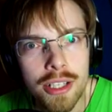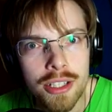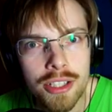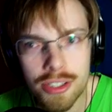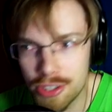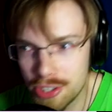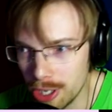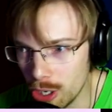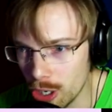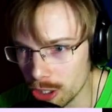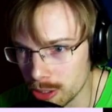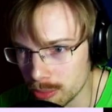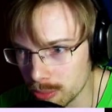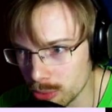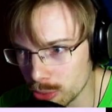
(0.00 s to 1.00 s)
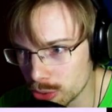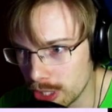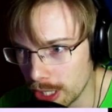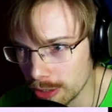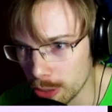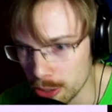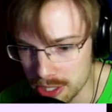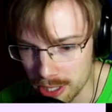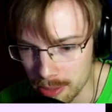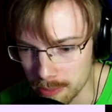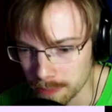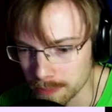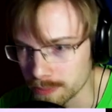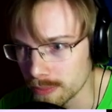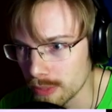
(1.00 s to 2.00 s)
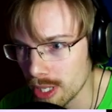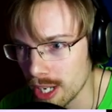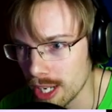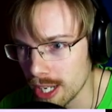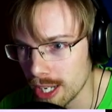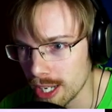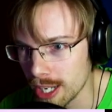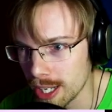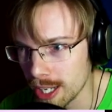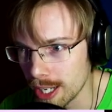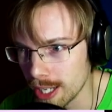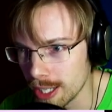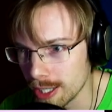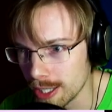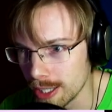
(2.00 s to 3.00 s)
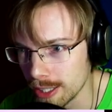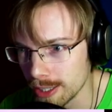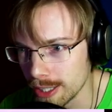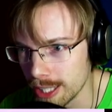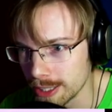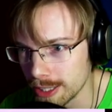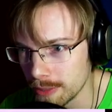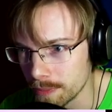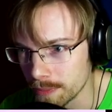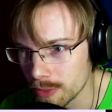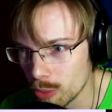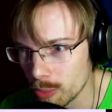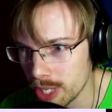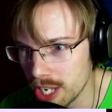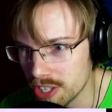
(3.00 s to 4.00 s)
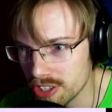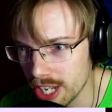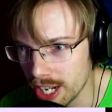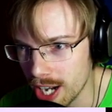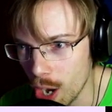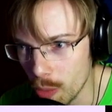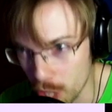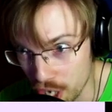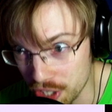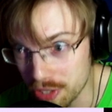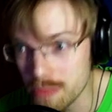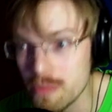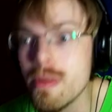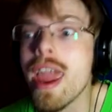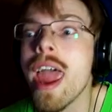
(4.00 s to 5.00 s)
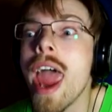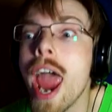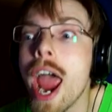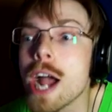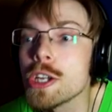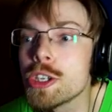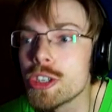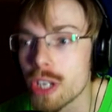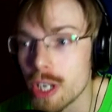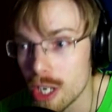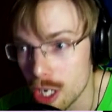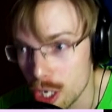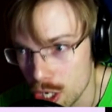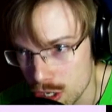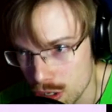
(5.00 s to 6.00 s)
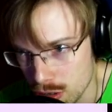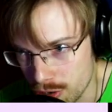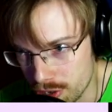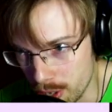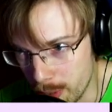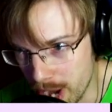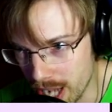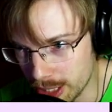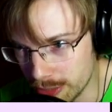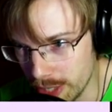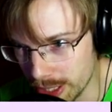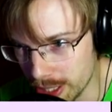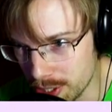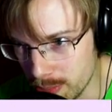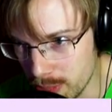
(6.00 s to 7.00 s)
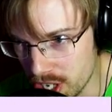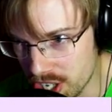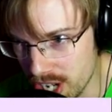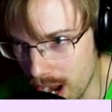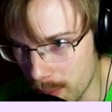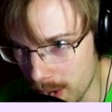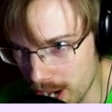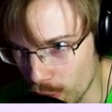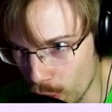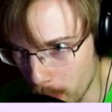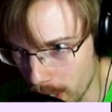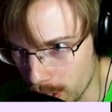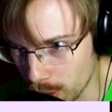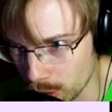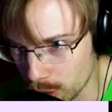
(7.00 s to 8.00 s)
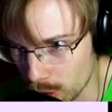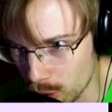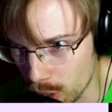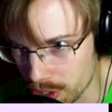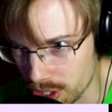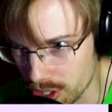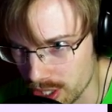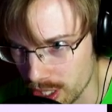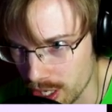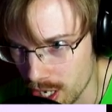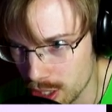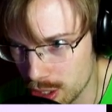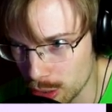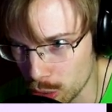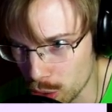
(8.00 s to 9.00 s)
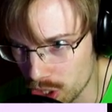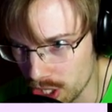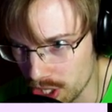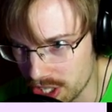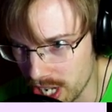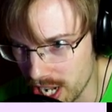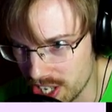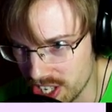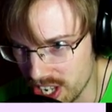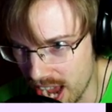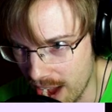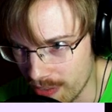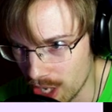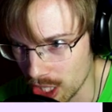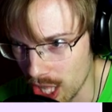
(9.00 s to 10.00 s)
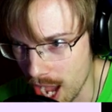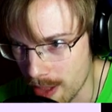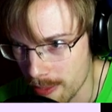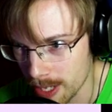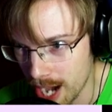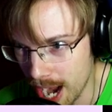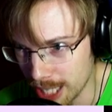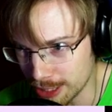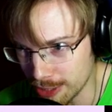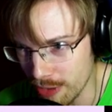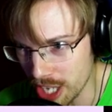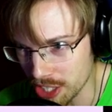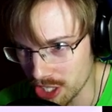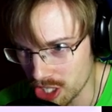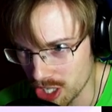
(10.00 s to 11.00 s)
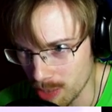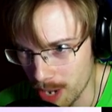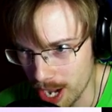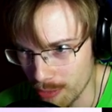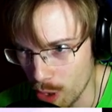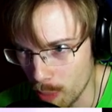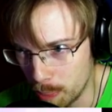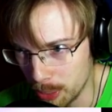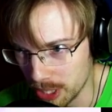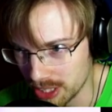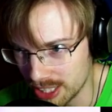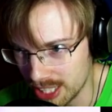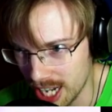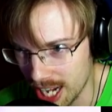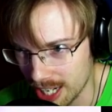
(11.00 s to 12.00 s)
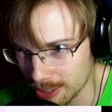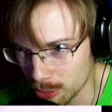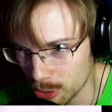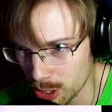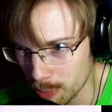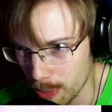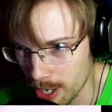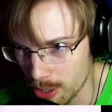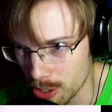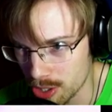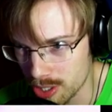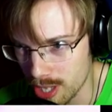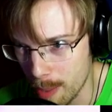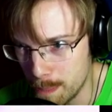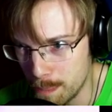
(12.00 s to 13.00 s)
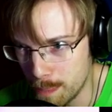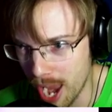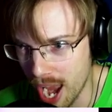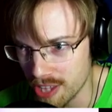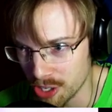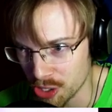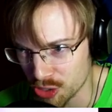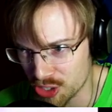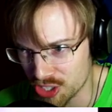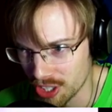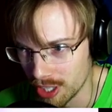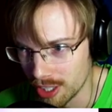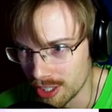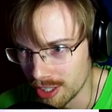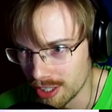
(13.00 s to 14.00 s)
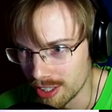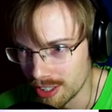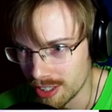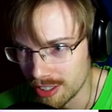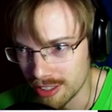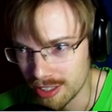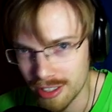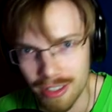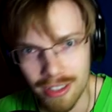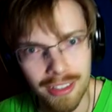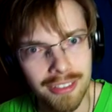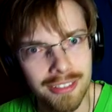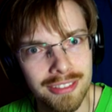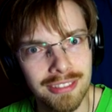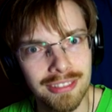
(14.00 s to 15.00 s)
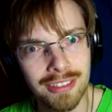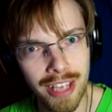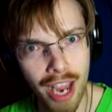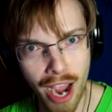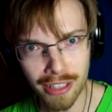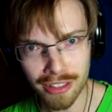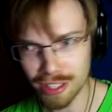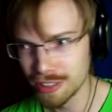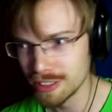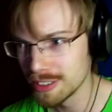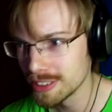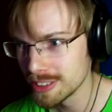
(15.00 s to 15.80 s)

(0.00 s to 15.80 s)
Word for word: с зеленым утконосом. А, ладно, у меня есть нога, у есть меч. Тебе отведать меча моего, походу, хочется, служитель дьявола. Отведай же моего пинка, который похож на пенис. Нет?